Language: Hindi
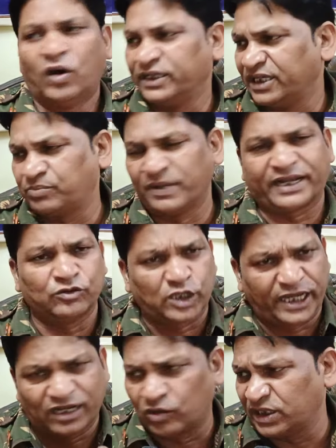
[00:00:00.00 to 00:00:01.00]
और ये मैं
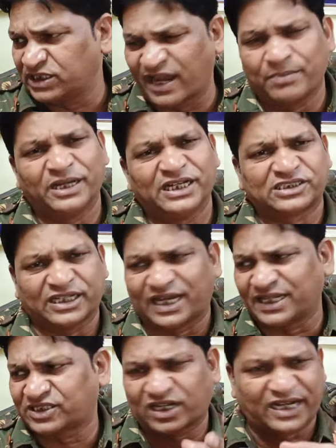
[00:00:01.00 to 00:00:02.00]
खुद कह रहा हूँ कि छह महीने से
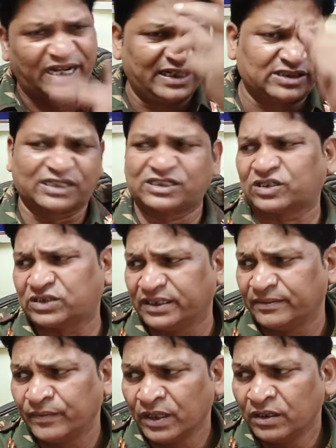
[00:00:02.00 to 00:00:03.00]
ज़्यादा सरकार नहीं चल सकती